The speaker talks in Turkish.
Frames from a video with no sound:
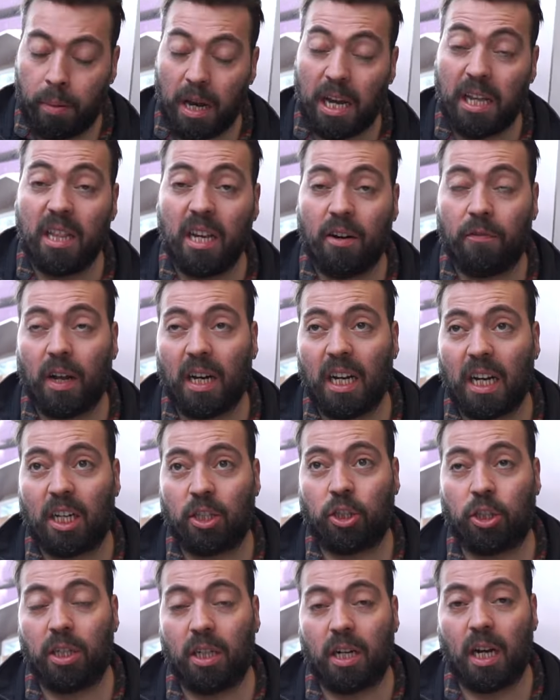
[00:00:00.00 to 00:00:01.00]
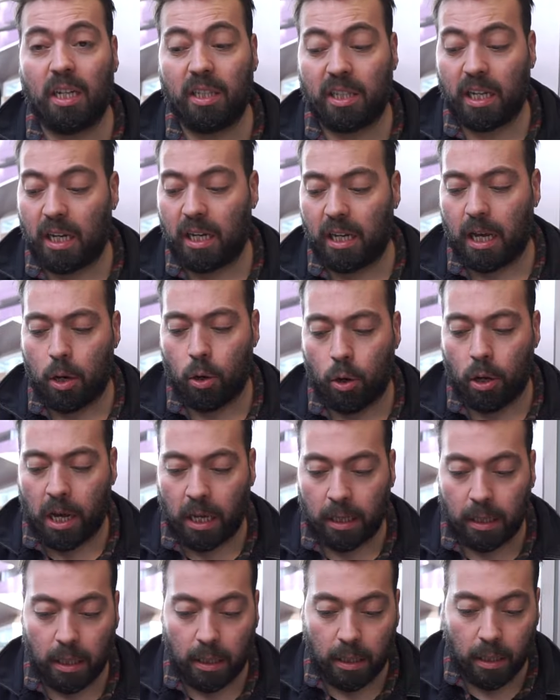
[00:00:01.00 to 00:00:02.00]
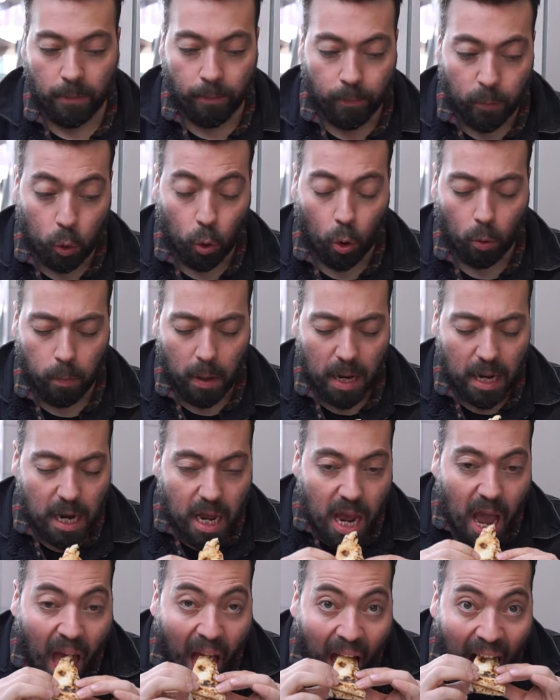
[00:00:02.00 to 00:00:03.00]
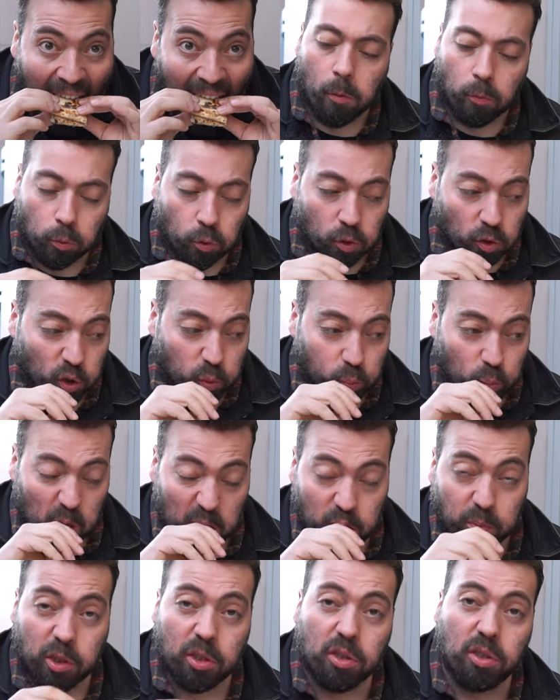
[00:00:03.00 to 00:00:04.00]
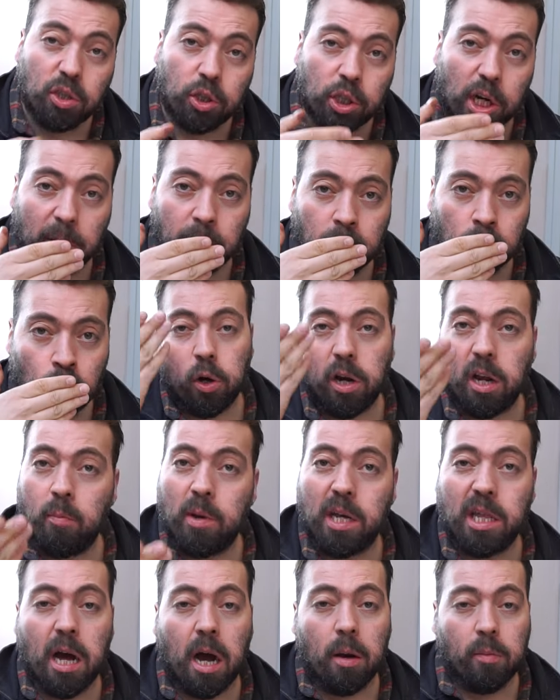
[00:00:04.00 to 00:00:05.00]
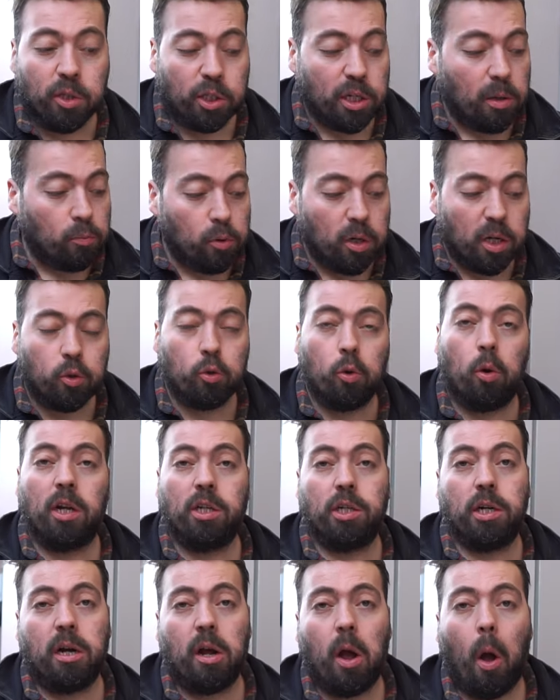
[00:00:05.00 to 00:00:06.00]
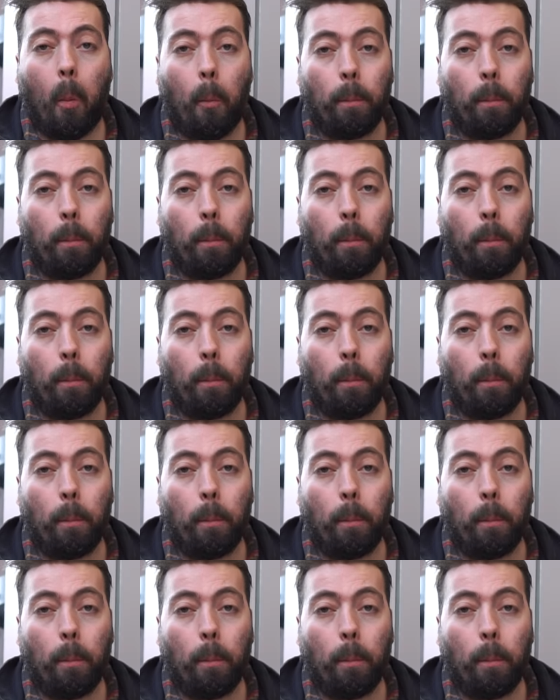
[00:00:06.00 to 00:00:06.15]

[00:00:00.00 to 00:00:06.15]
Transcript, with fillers: Peynir falan aşırı kaliteli geliyor ya tadı. Çok belli ya. Ben bunları şimdi hepsini yiyeceğim. Sonra yemeye devam edeceğim. Bu nasıl olacak?